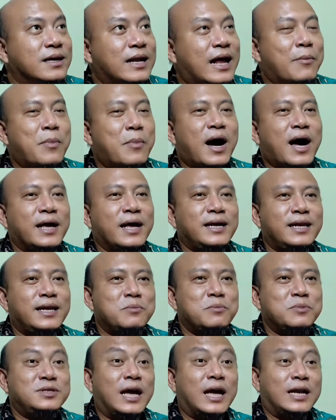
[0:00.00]
Nah, makanya
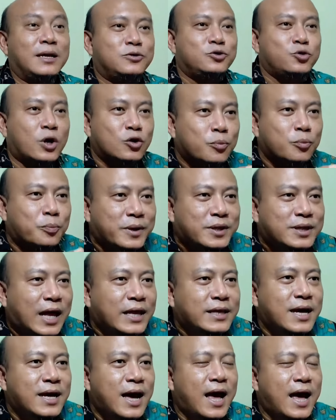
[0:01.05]
ini menjadi suatu
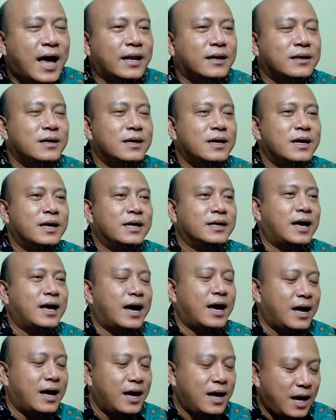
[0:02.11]
pertanyaan,
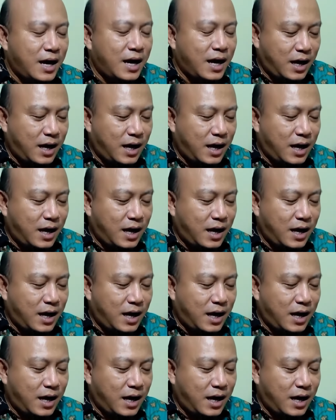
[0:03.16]
ya